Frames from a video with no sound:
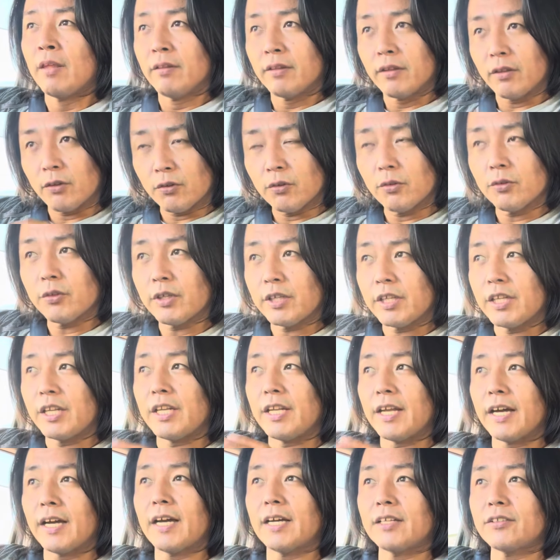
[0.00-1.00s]
でその時に
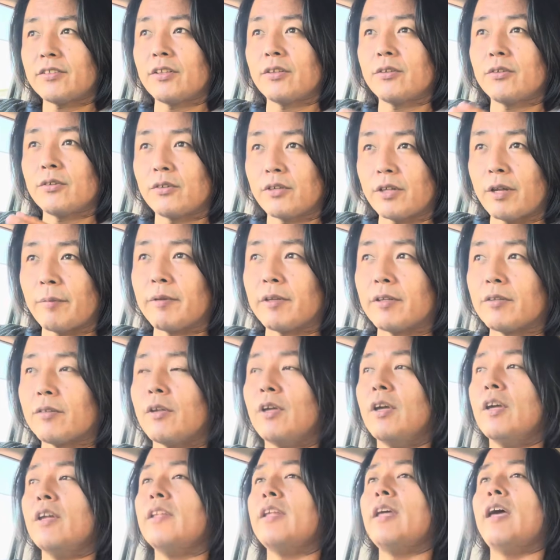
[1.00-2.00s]
劣化してるとダメだと。
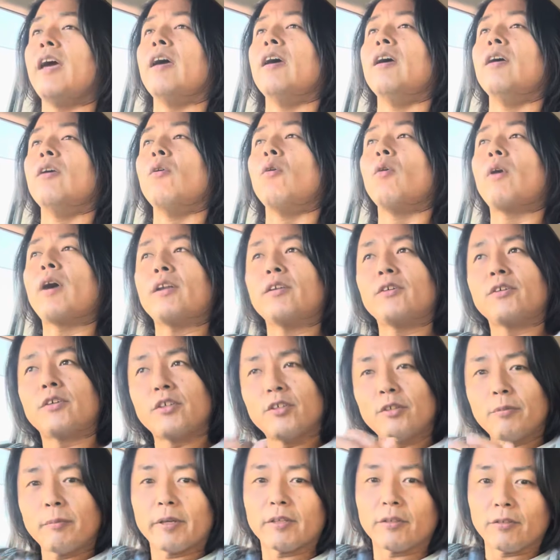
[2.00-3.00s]
で、他の
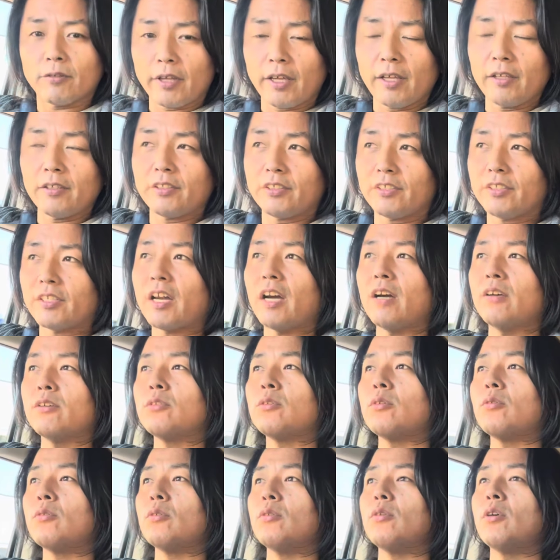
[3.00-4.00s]
車とね、違う
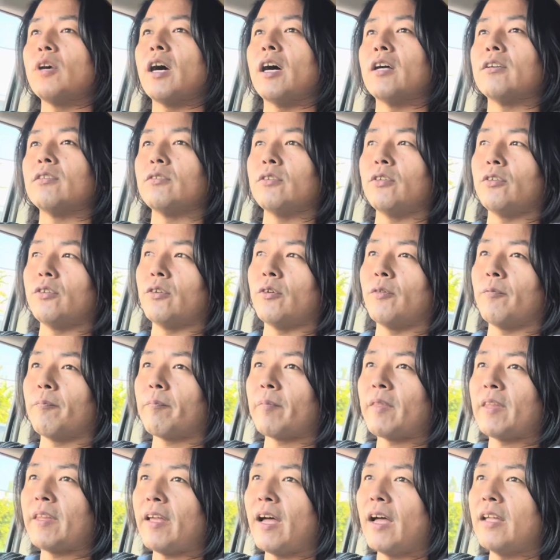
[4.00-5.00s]
ところがあるんですよ。
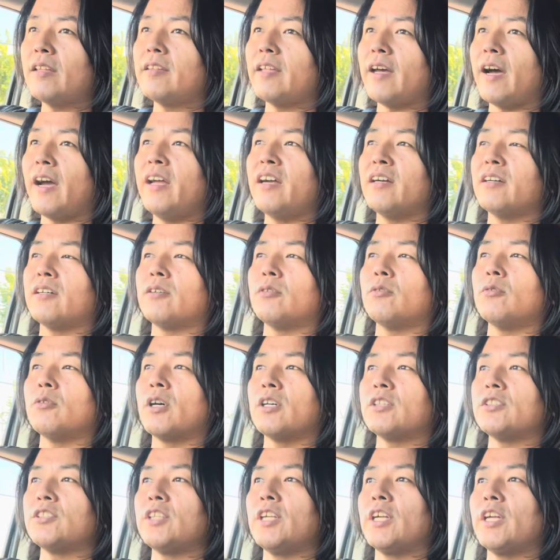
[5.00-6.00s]
なんで早く交
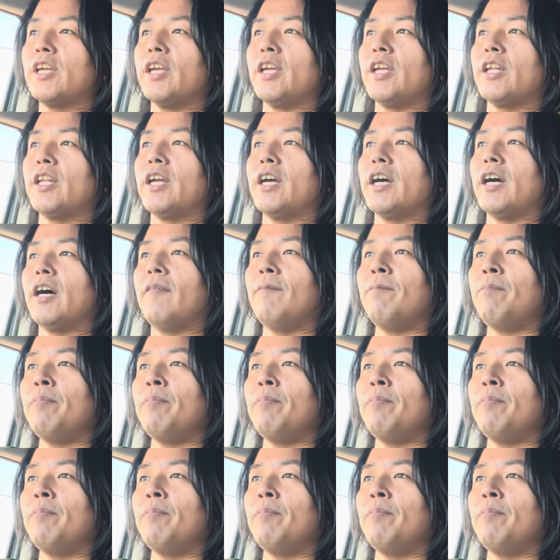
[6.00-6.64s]
換しなきゃいけないか。